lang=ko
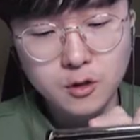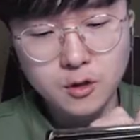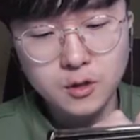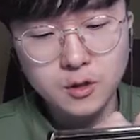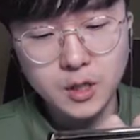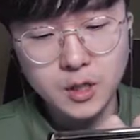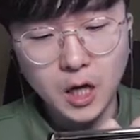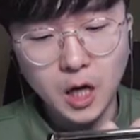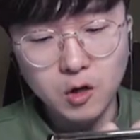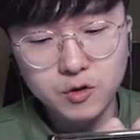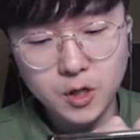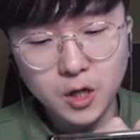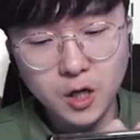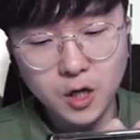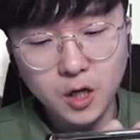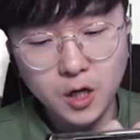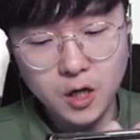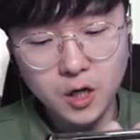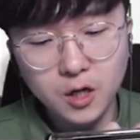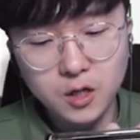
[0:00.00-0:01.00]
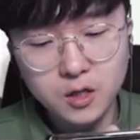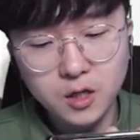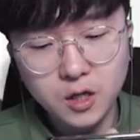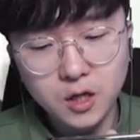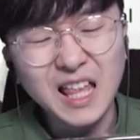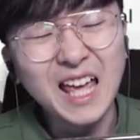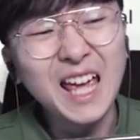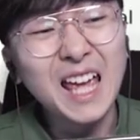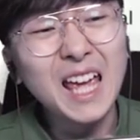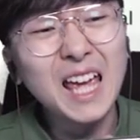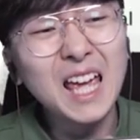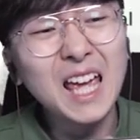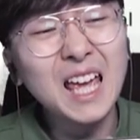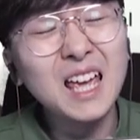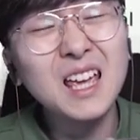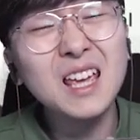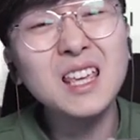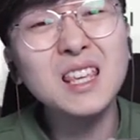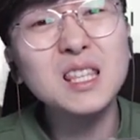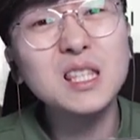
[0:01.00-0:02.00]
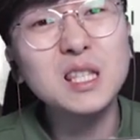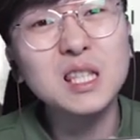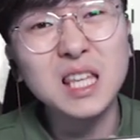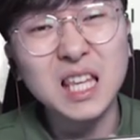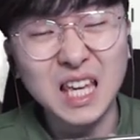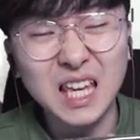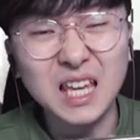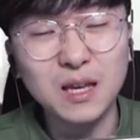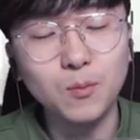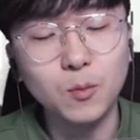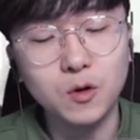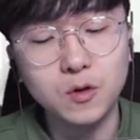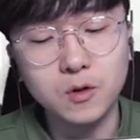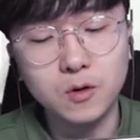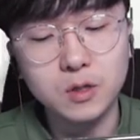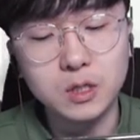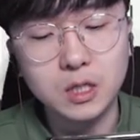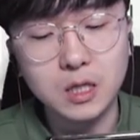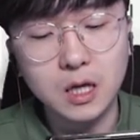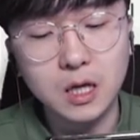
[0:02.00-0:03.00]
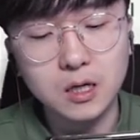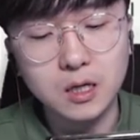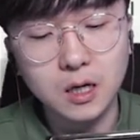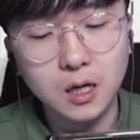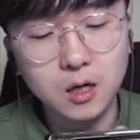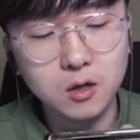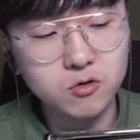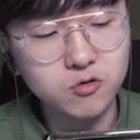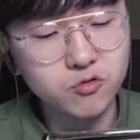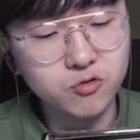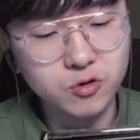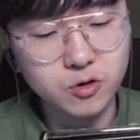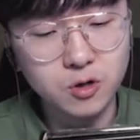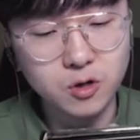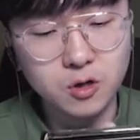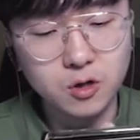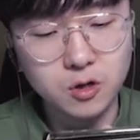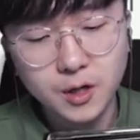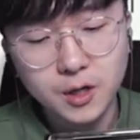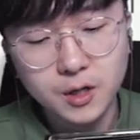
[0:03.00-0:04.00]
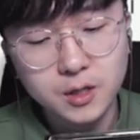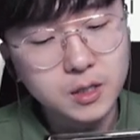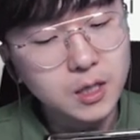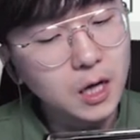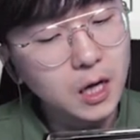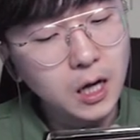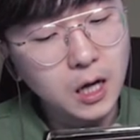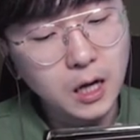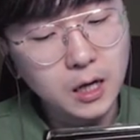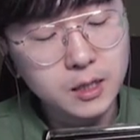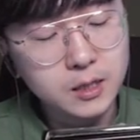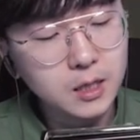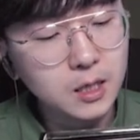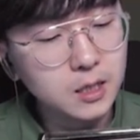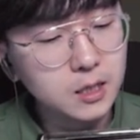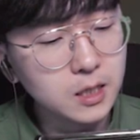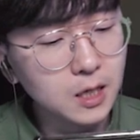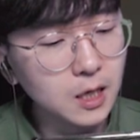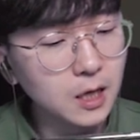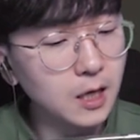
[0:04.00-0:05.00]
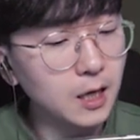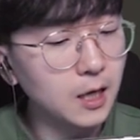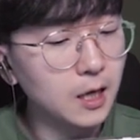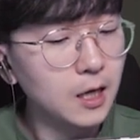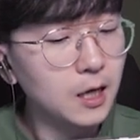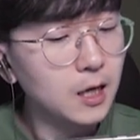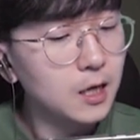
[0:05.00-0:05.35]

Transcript: 자 우선은 e a 모드로 진행을 하고요 야 근데 이제